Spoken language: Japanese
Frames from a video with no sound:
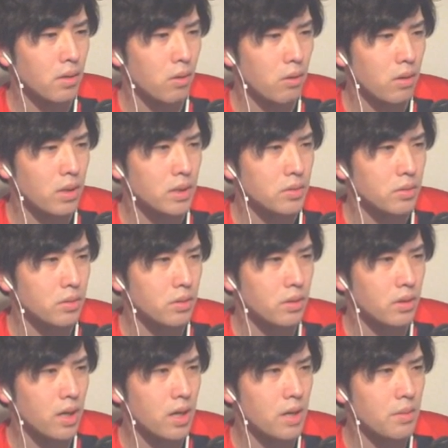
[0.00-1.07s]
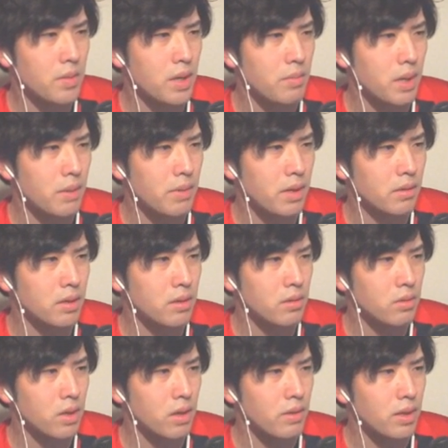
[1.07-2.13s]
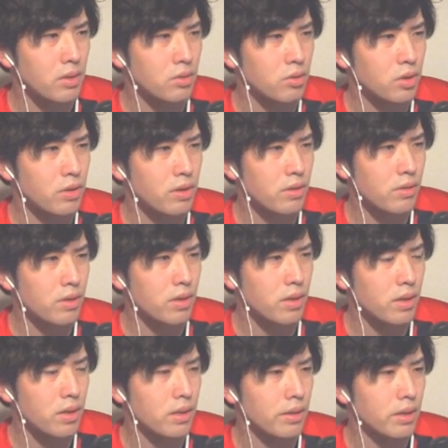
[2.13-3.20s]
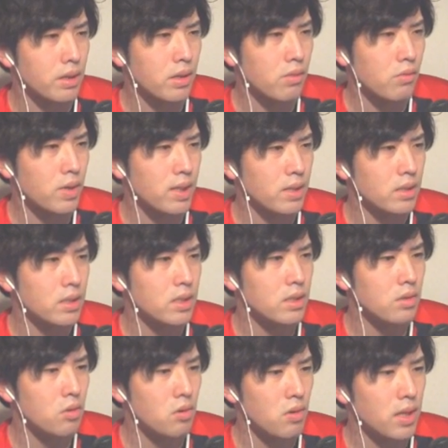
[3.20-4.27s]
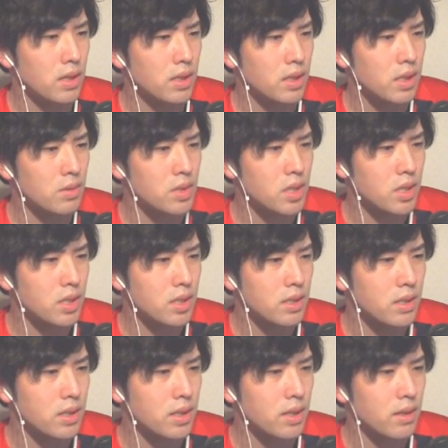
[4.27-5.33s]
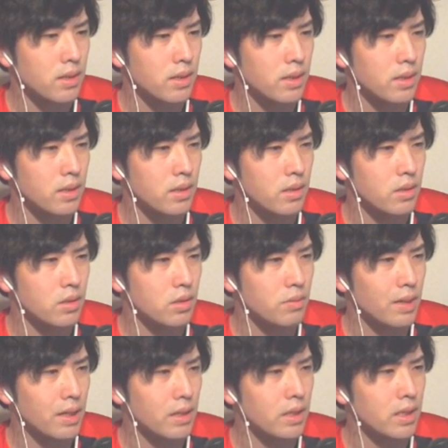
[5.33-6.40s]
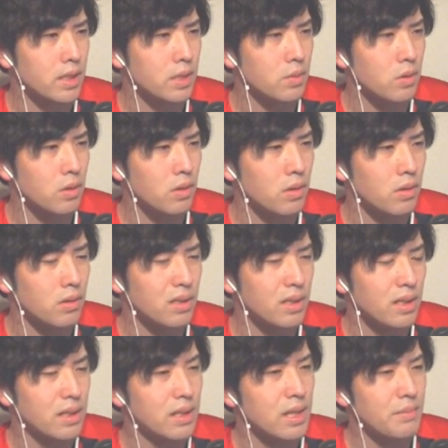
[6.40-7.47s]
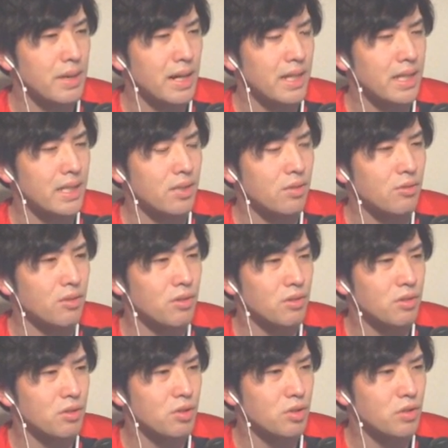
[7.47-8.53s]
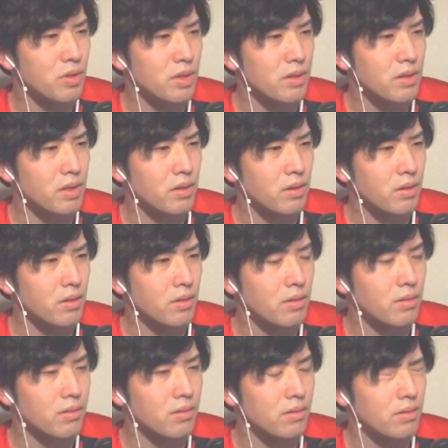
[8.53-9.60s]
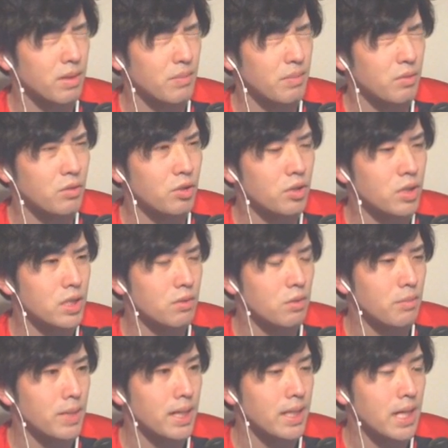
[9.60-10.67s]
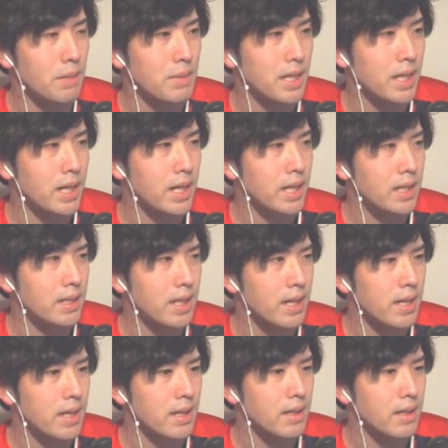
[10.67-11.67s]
今回ちょっと控えメンバー、バウテルとかは調子悪いんで、ワンチャン後半出すかもしんないですね。ちょっとバルデスも、いや、バルデス置いとく調子悪いけど、やっぱうちのチームの目玉だからね。